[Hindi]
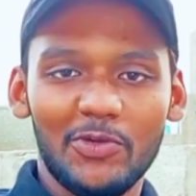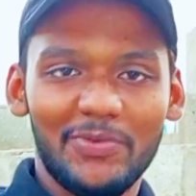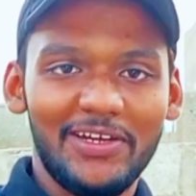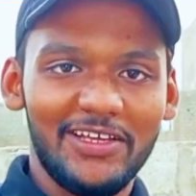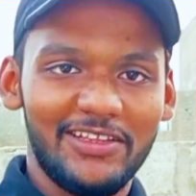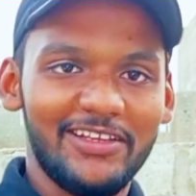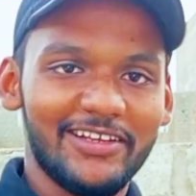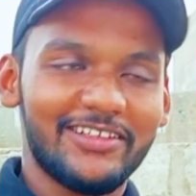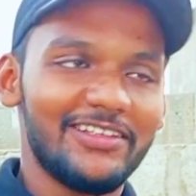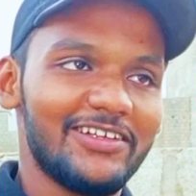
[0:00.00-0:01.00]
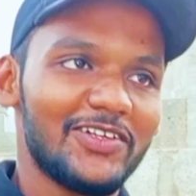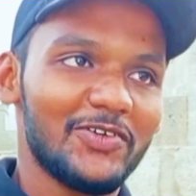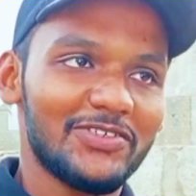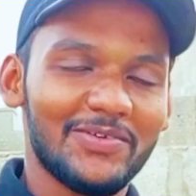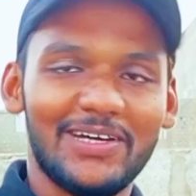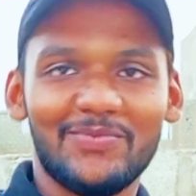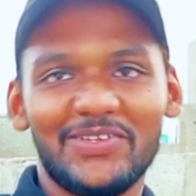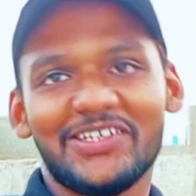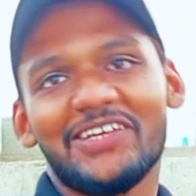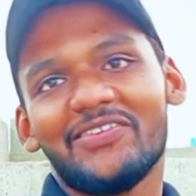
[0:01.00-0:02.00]
गुड मंडी इतनी लगती थी तो जबान
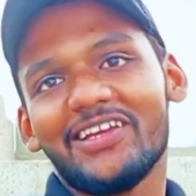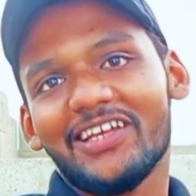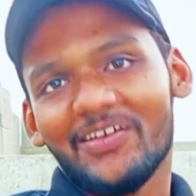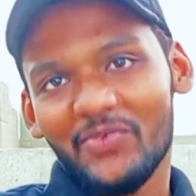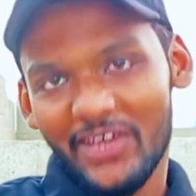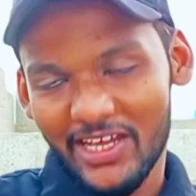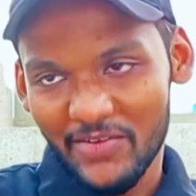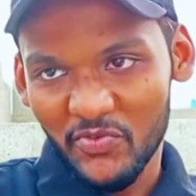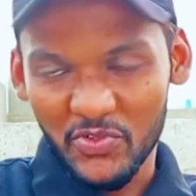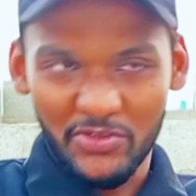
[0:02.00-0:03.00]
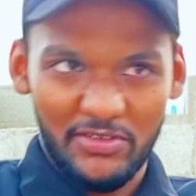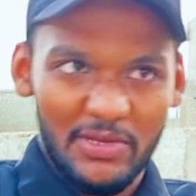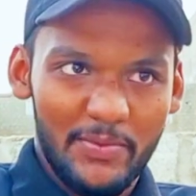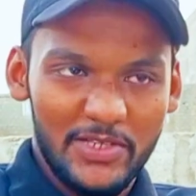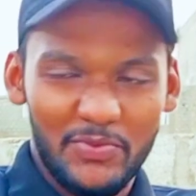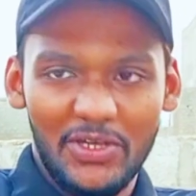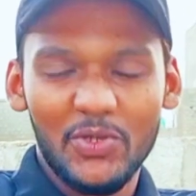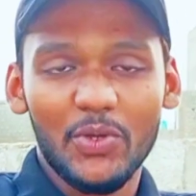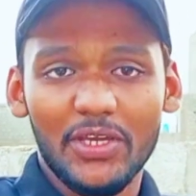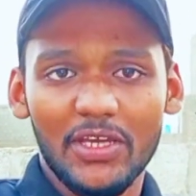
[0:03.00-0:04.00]
पे चढ़ी हुई लेकिन अब खैर अब वो नॉर्दर्न बाईपास
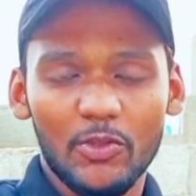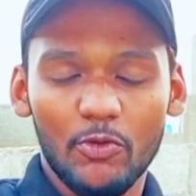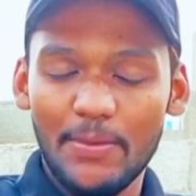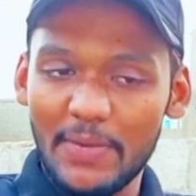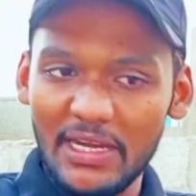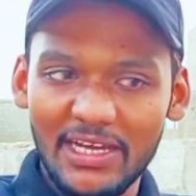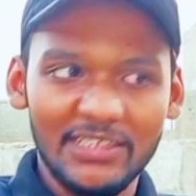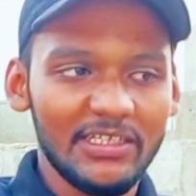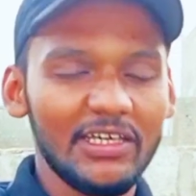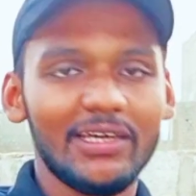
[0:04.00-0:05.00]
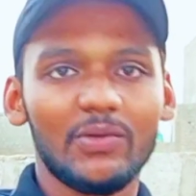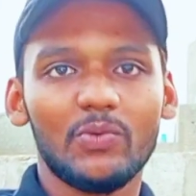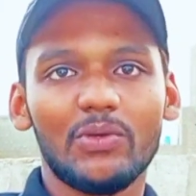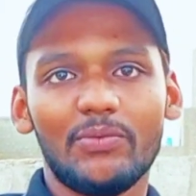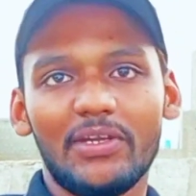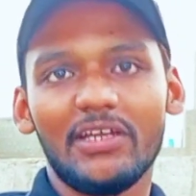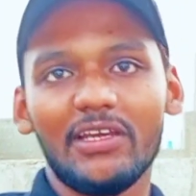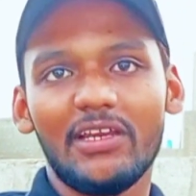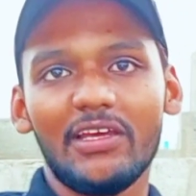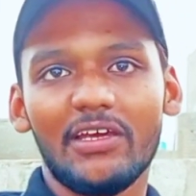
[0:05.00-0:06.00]
मंडी हो गई है तो मैं मंडी आज नहीं गया हूँ
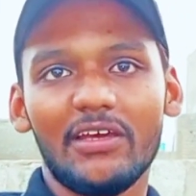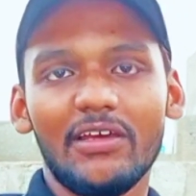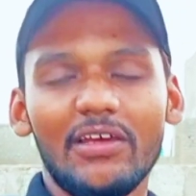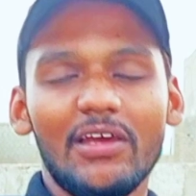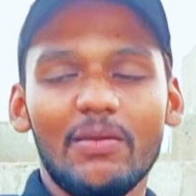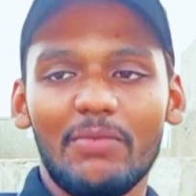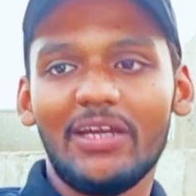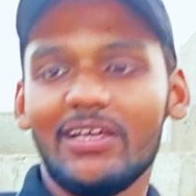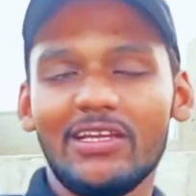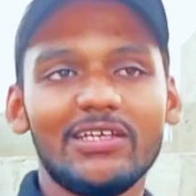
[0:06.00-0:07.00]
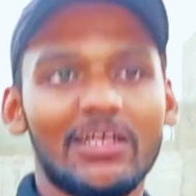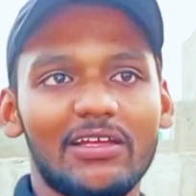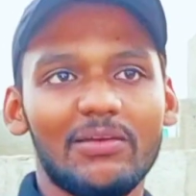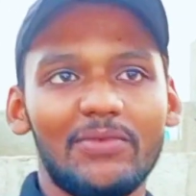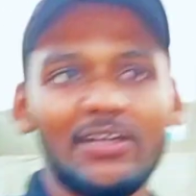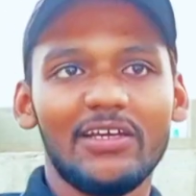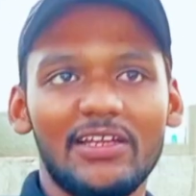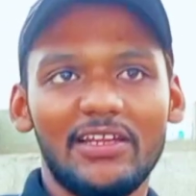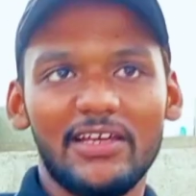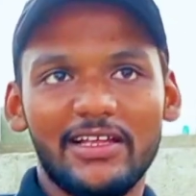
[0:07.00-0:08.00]
अपडेट के लिए मैं डेली जाता था अपडेट
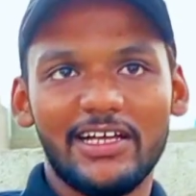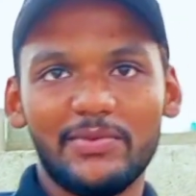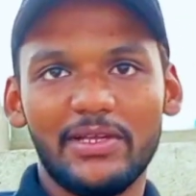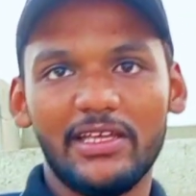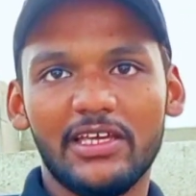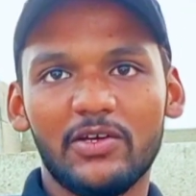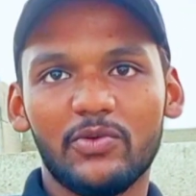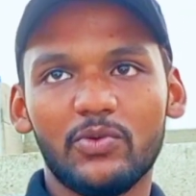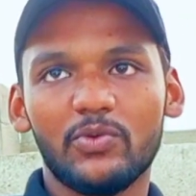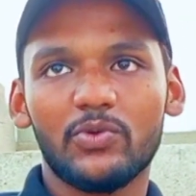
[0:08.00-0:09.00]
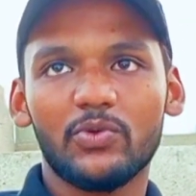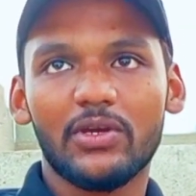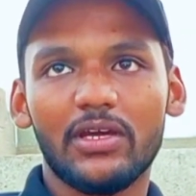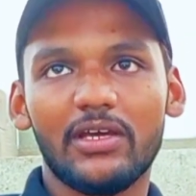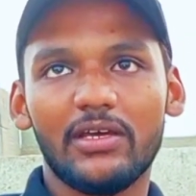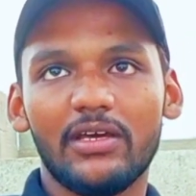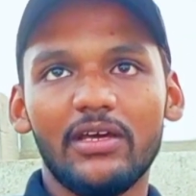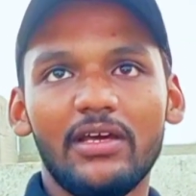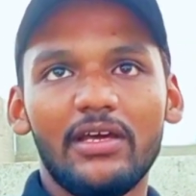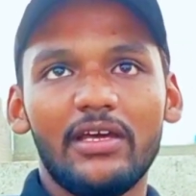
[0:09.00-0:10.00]
के लिए लेकिन आज मैं नहीं गया हूँ क्योंकि
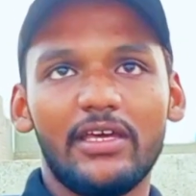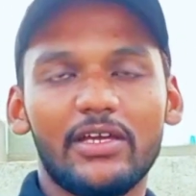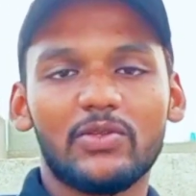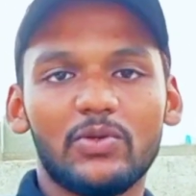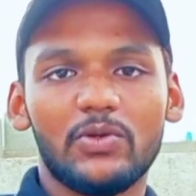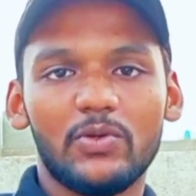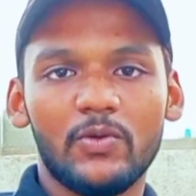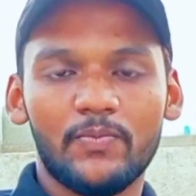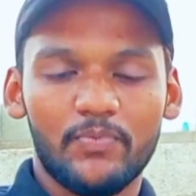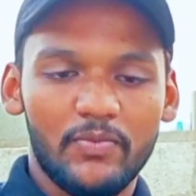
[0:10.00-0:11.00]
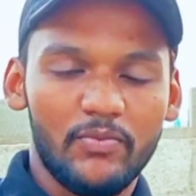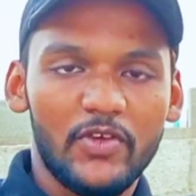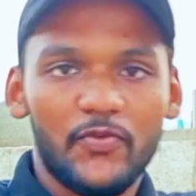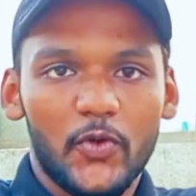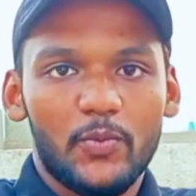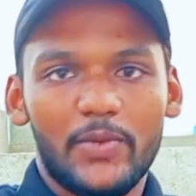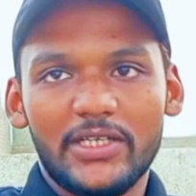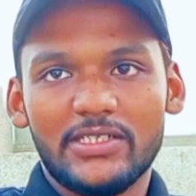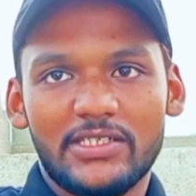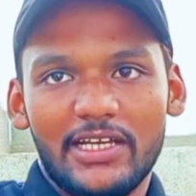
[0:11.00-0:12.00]
एक तो बी फोर
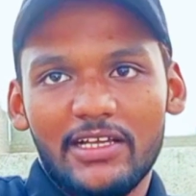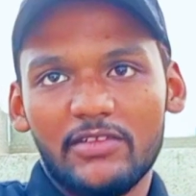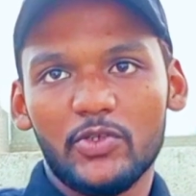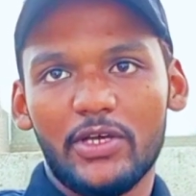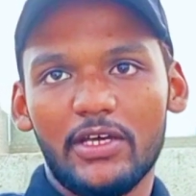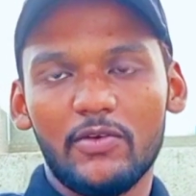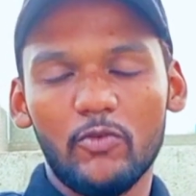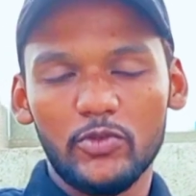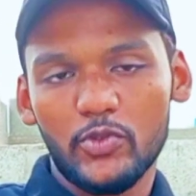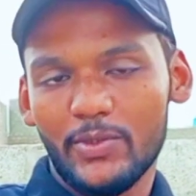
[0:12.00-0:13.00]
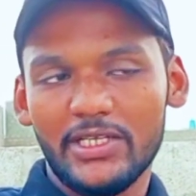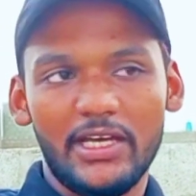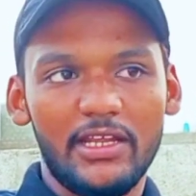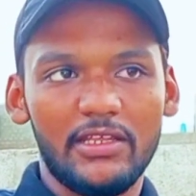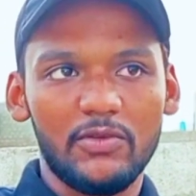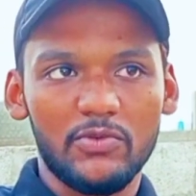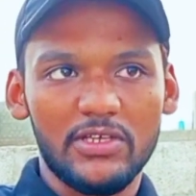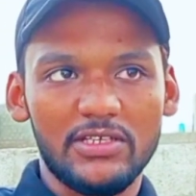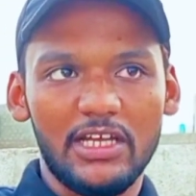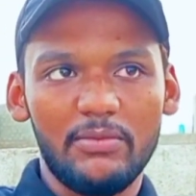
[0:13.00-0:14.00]
बर्ड्स चैनल जो है वो सुबह जा रहे थे
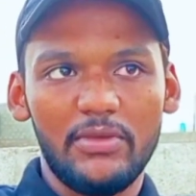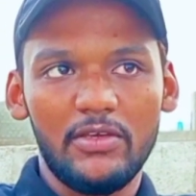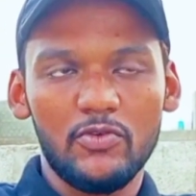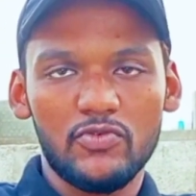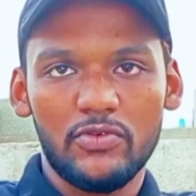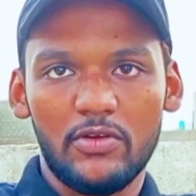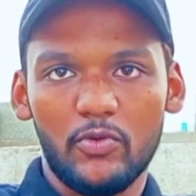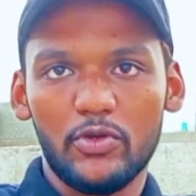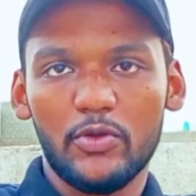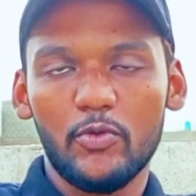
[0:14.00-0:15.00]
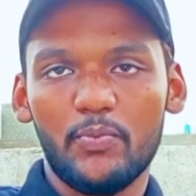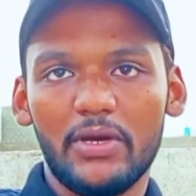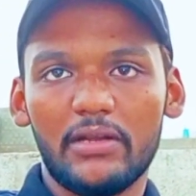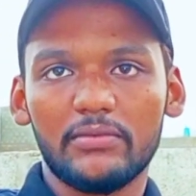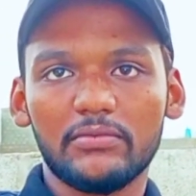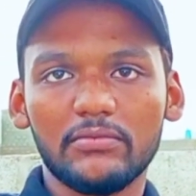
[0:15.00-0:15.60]
उनके साथ भी उस रोड के ऊपर